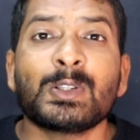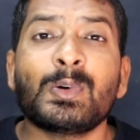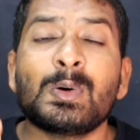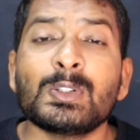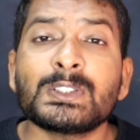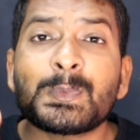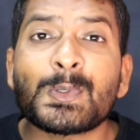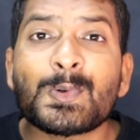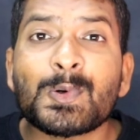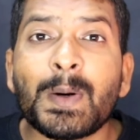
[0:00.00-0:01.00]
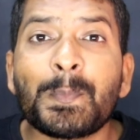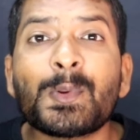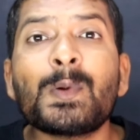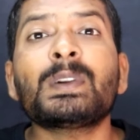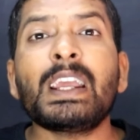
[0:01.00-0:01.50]
तो उस फोटो का
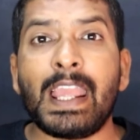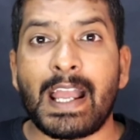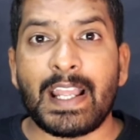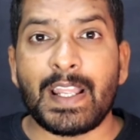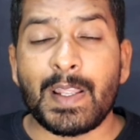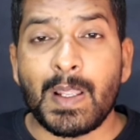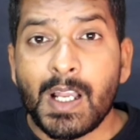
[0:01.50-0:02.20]
प्रोम्प्ट क्या है